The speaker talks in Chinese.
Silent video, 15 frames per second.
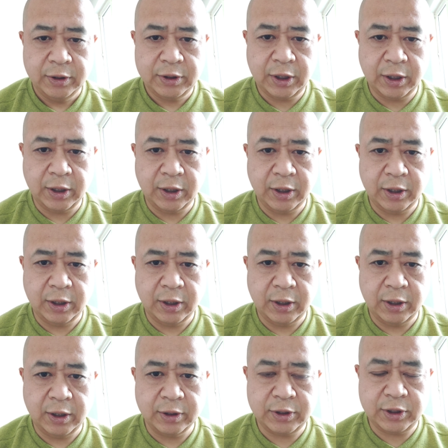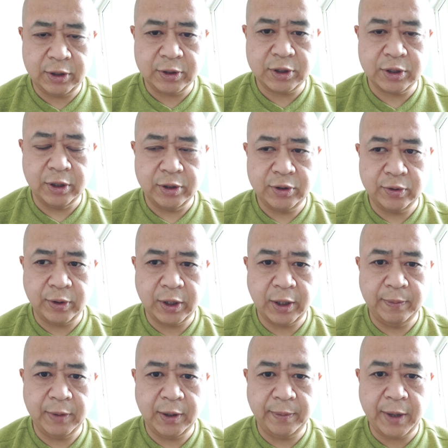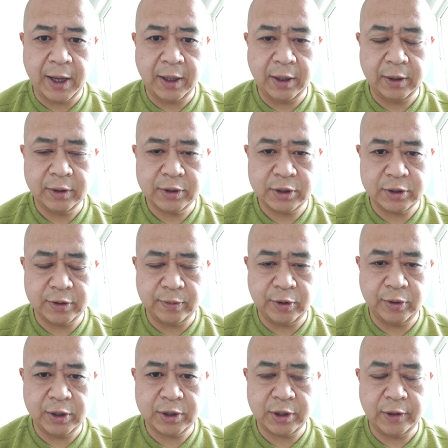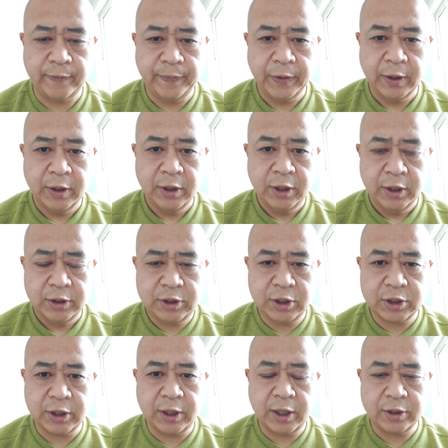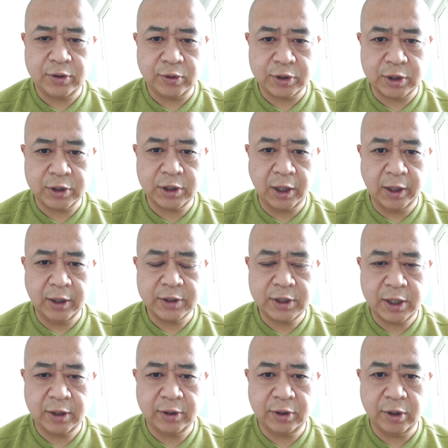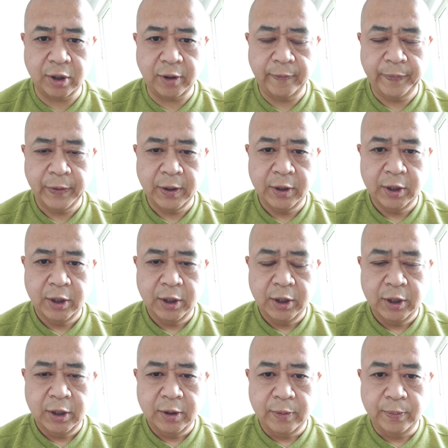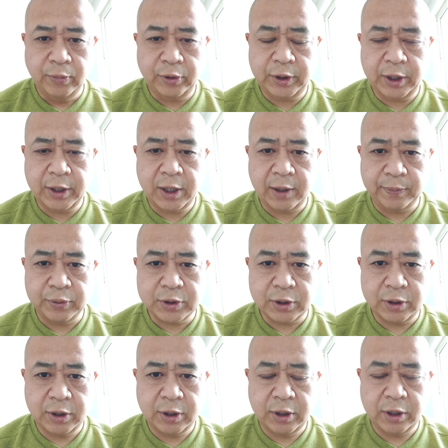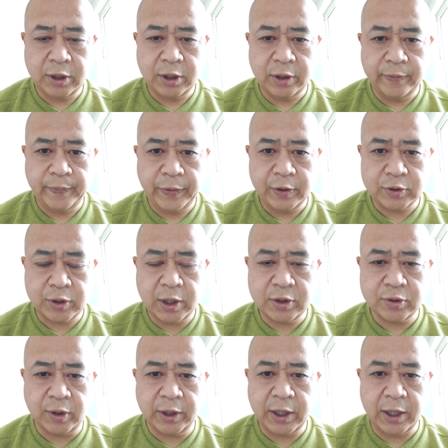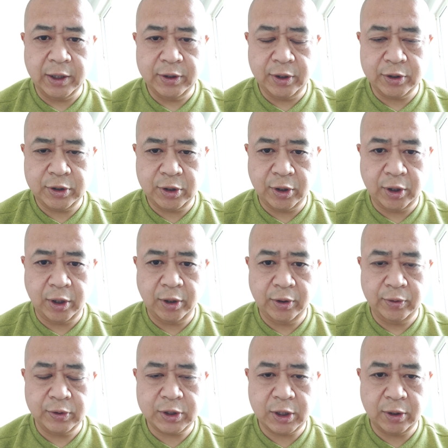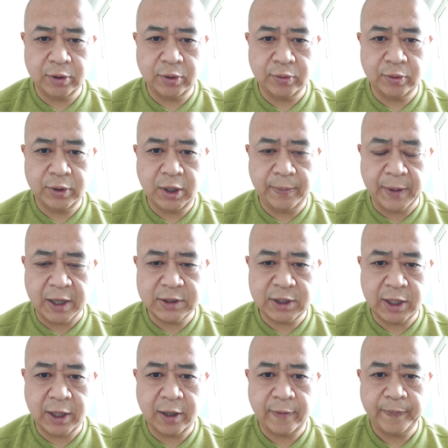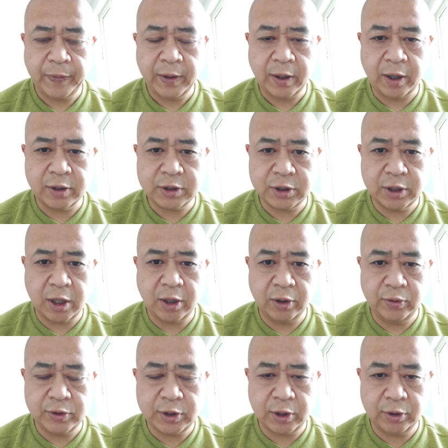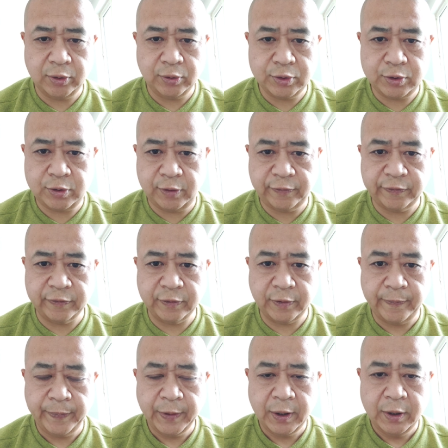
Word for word: 这个形式就很明白是怎么回事，其实呢就是设了个仙人跳，目的呢不是传说的要敲刘强东一把钱，而是让刘强东屈服，